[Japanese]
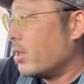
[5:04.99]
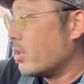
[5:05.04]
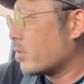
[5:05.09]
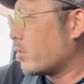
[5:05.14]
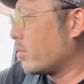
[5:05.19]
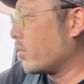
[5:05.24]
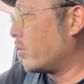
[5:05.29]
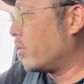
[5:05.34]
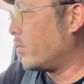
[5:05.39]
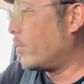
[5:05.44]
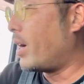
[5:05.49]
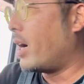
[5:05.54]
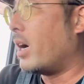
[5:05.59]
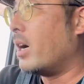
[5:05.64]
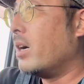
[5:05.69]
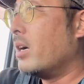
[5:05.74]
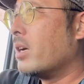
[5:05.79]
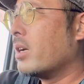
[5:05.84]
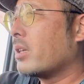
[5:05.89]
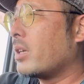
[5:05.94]
その、まあ、
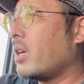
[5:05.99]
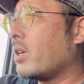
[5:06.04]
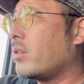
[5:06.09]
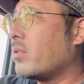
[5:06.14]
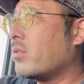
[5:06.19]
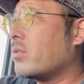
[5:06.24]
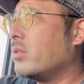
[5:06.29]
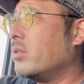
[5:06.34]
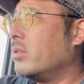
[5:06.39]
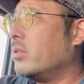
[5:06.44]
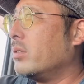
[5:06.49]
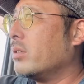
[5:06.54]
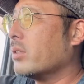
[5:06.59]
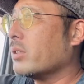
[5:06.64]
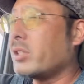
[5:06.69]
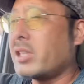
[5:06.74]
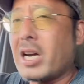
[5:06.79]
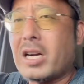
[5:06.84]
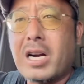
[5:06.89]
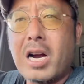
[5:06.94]
結局、
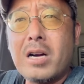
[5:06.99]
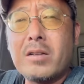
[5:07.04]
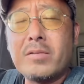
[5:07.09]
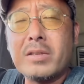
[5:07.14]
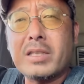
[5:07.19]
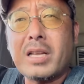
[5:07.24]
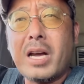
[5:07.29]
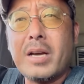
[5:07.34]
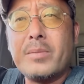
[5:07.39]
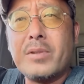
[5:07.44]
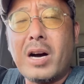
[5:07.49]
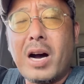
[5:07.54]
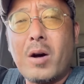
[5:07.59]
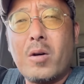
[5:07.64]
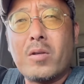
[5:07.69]
車間はだいぶ、